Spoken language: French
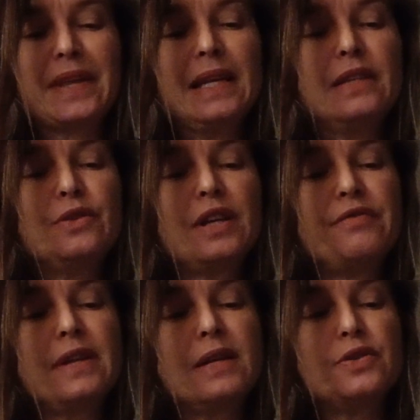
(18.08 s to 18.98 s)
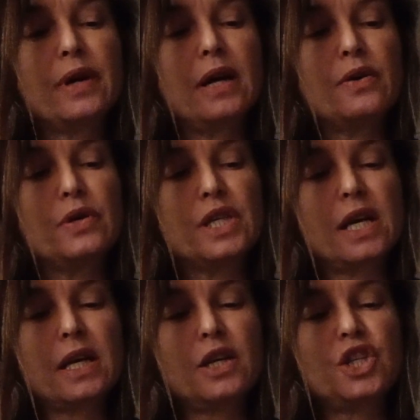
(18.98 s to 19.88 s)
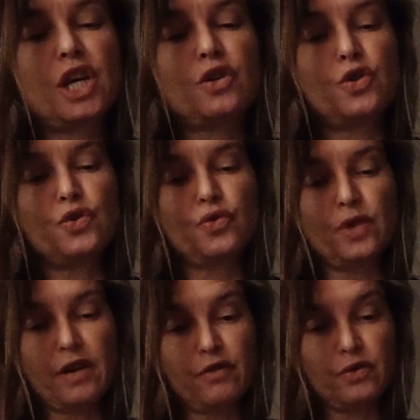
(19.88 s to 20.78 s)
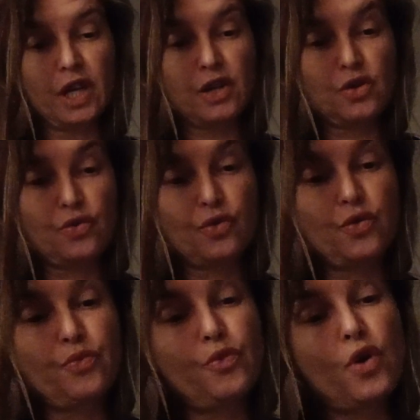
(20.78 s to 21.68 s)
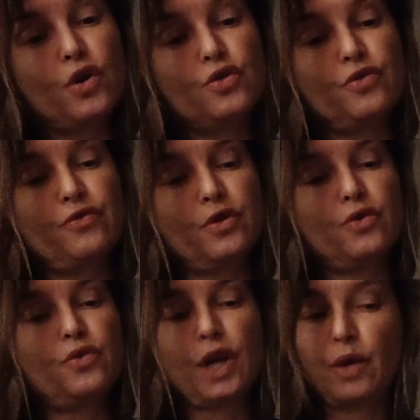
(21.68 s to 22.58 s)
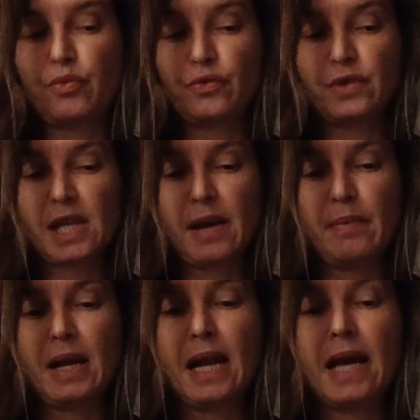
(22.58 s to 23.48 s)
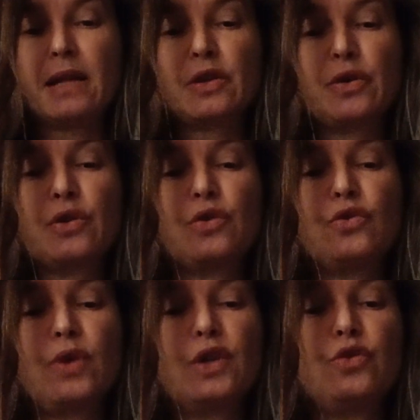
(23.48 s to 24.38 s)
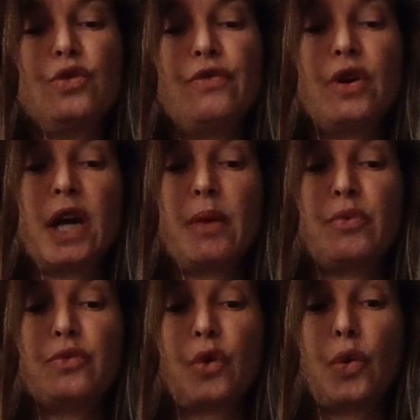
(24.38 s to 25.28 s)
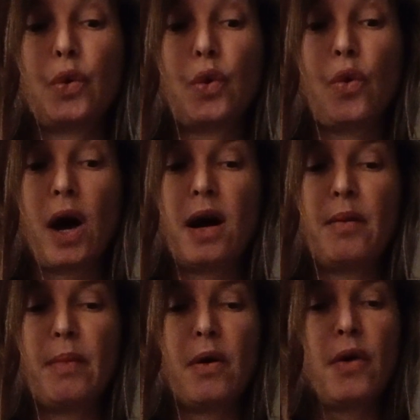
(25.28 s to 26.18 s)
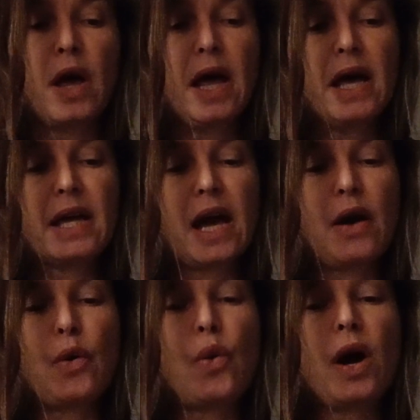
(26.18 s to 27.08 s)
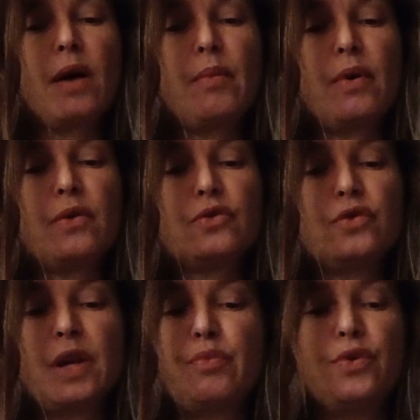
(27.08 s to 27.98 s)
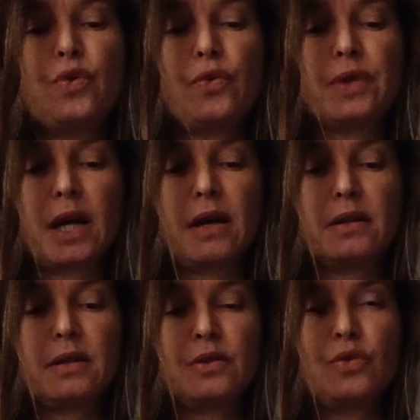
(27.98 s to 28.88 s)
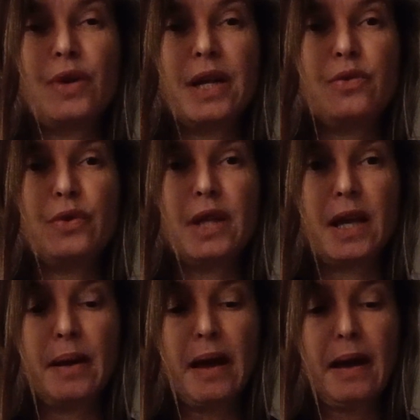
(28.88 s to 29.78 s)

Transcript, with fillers: Il est tout à fait naturel que chacun cherche son avantage, que moi je veuille une réponse à mes lettres, que toi tu ne veuilles répondre qu'oralement, car oralement tu n'es plus contrainte de les donner.